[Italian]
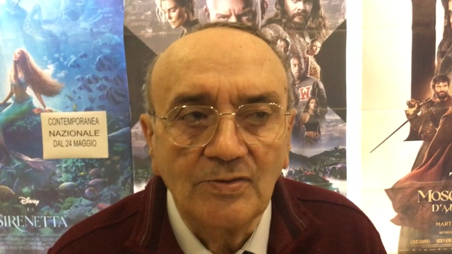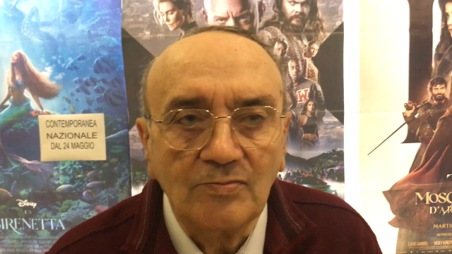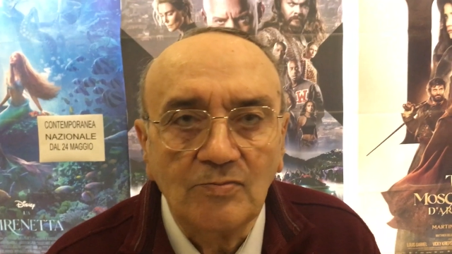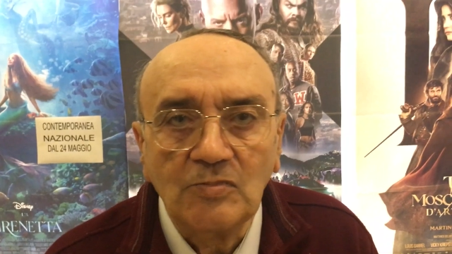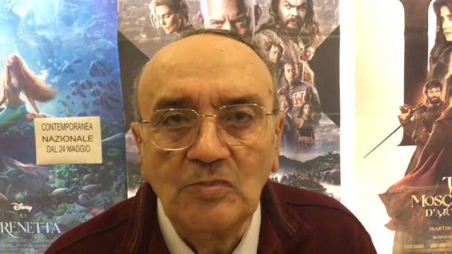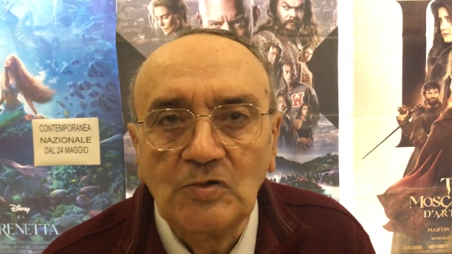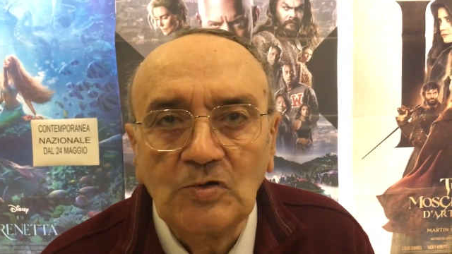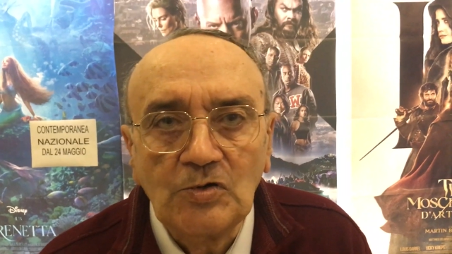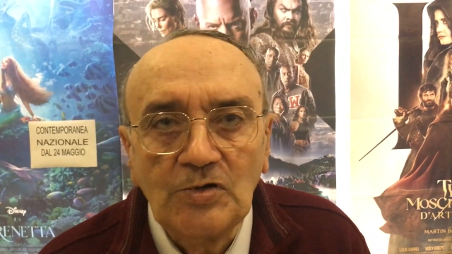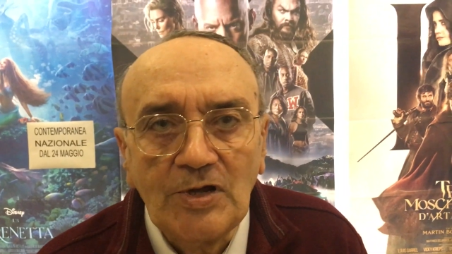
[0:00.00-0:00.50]

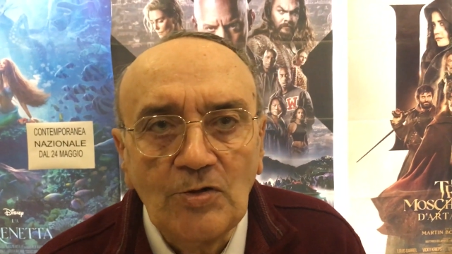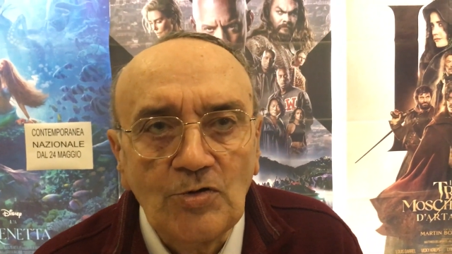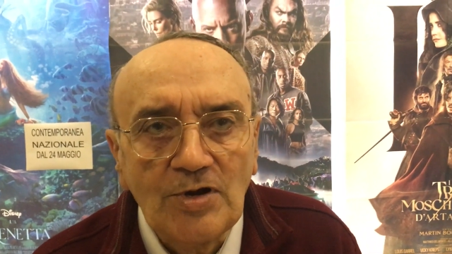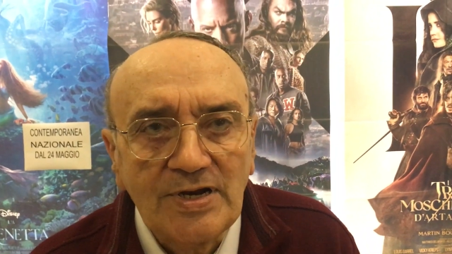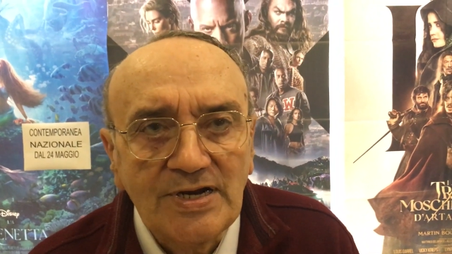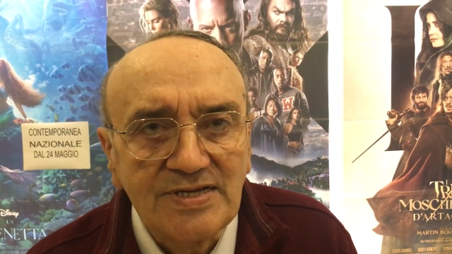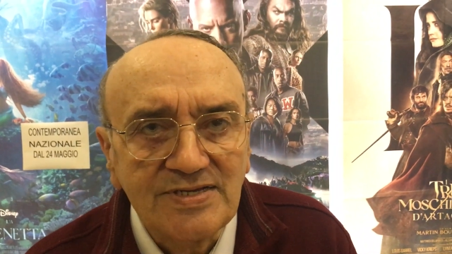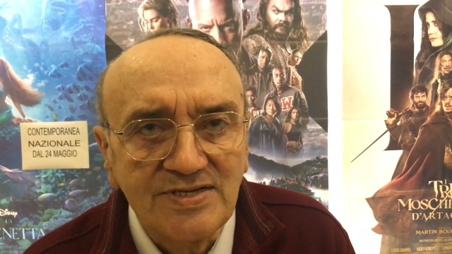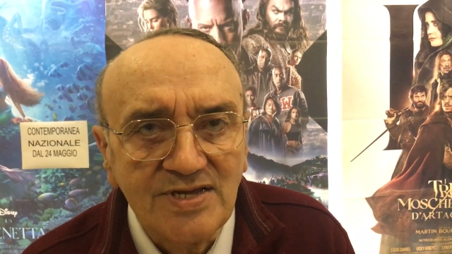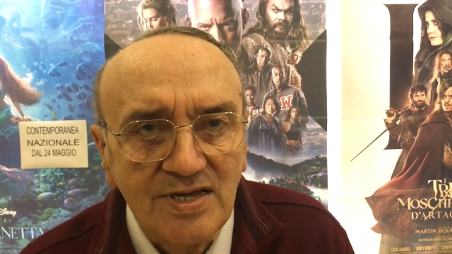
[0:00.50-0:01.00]
non è una
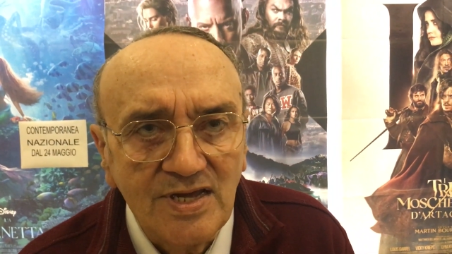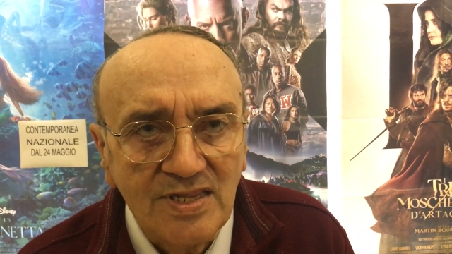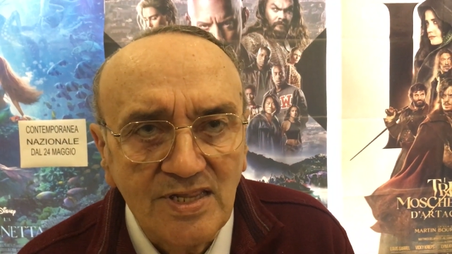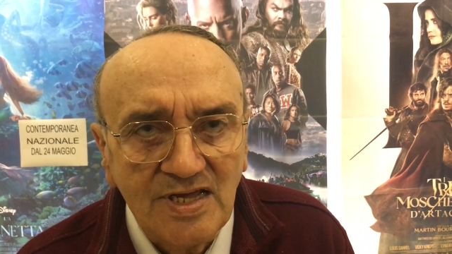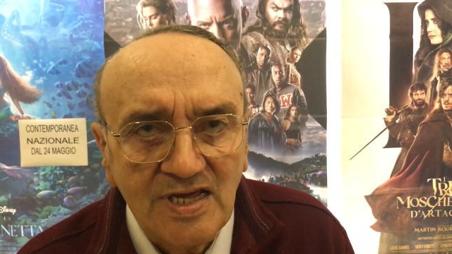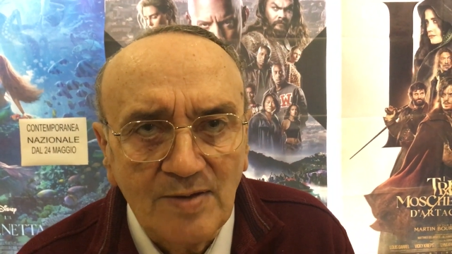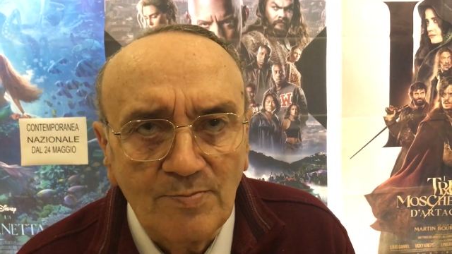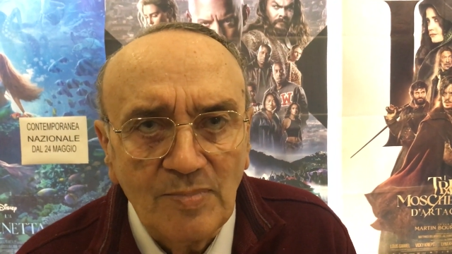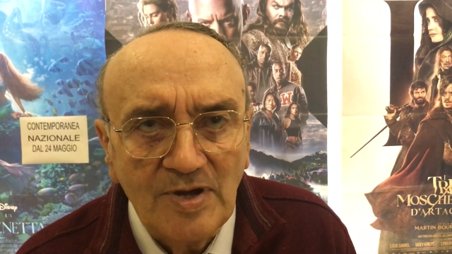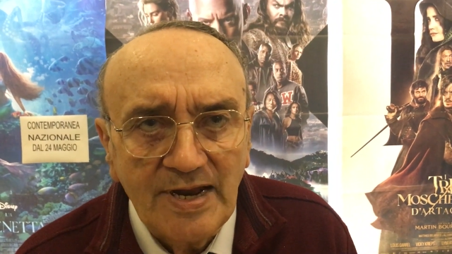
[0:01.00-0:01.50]
rassegna di
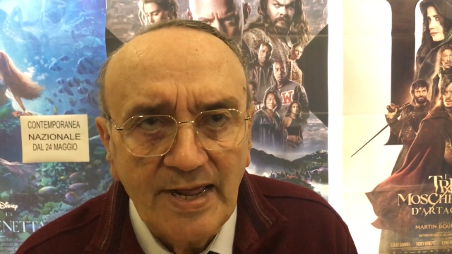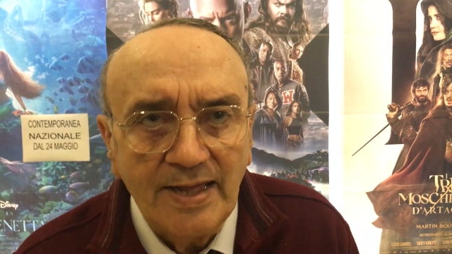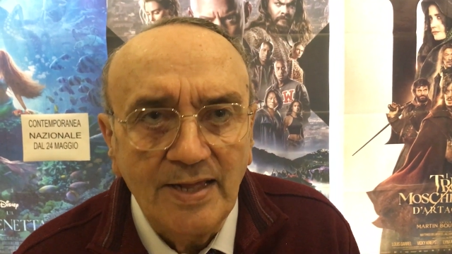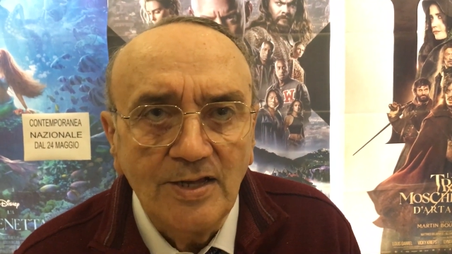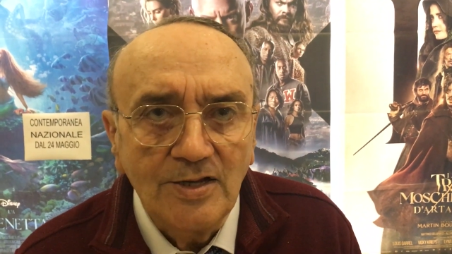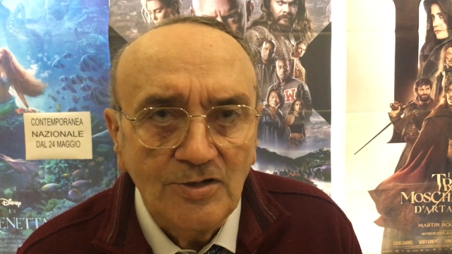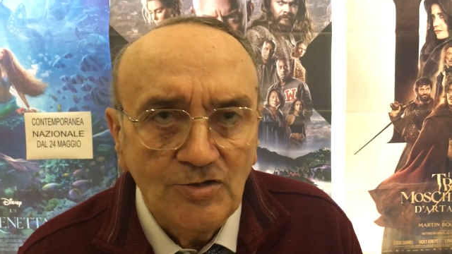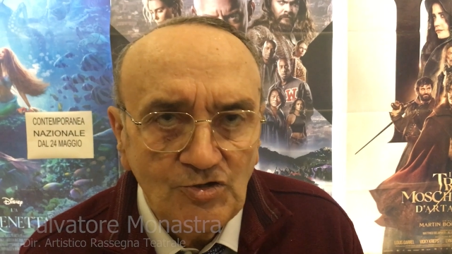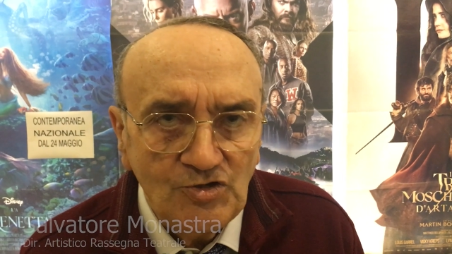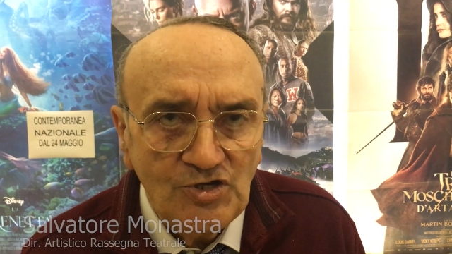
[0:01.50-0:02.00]
cabaret,
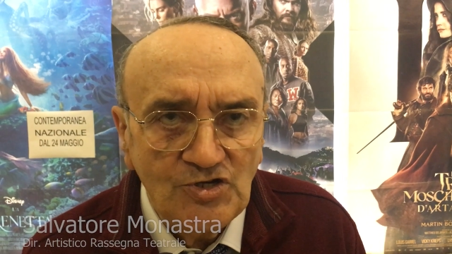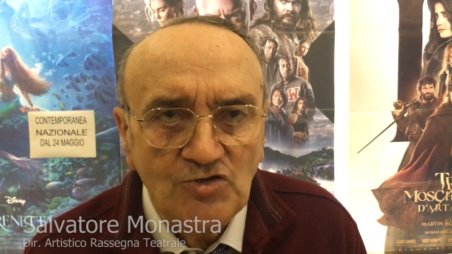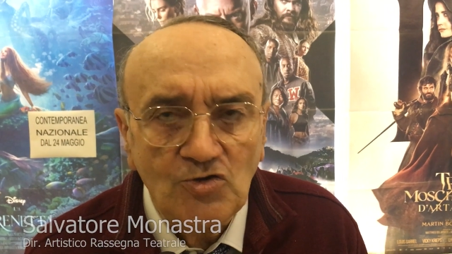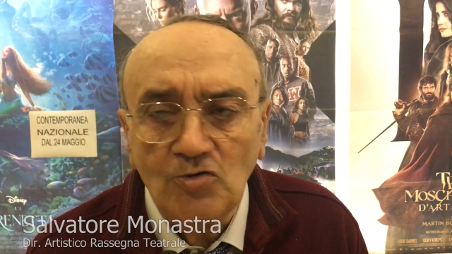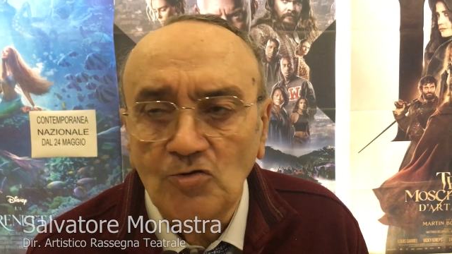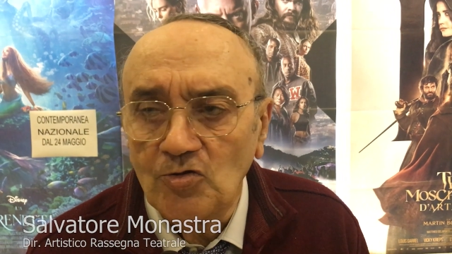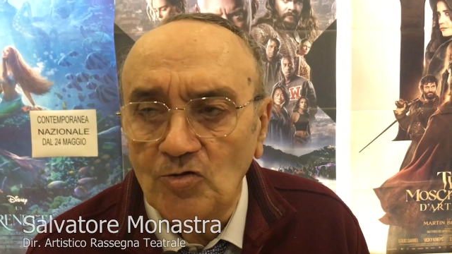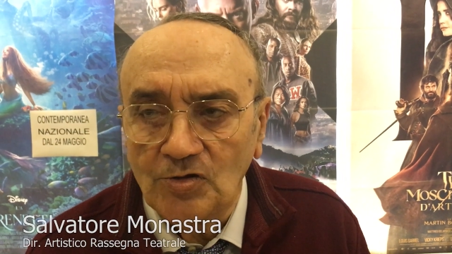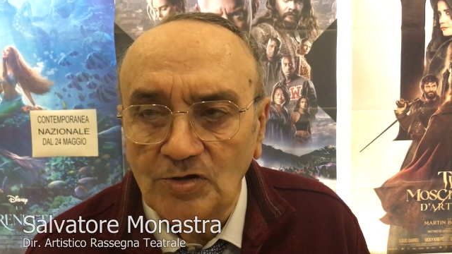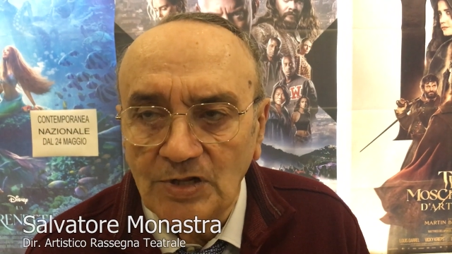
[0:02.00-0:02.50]
ci
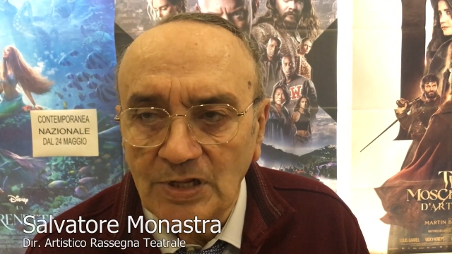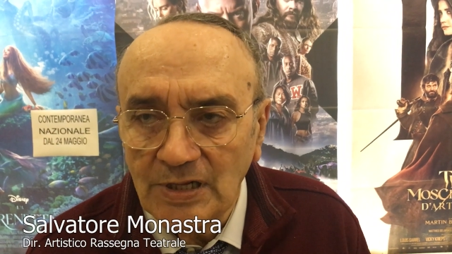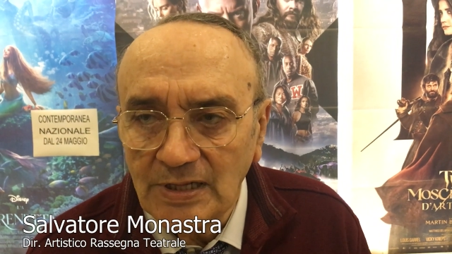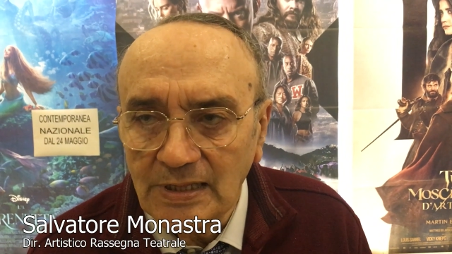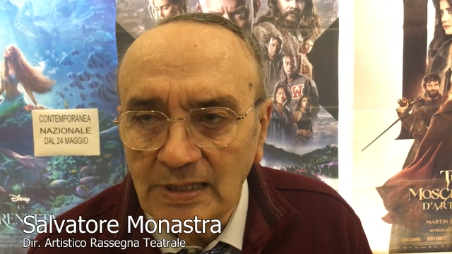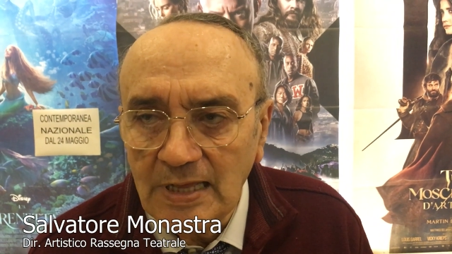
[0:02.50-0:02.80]
sono eh,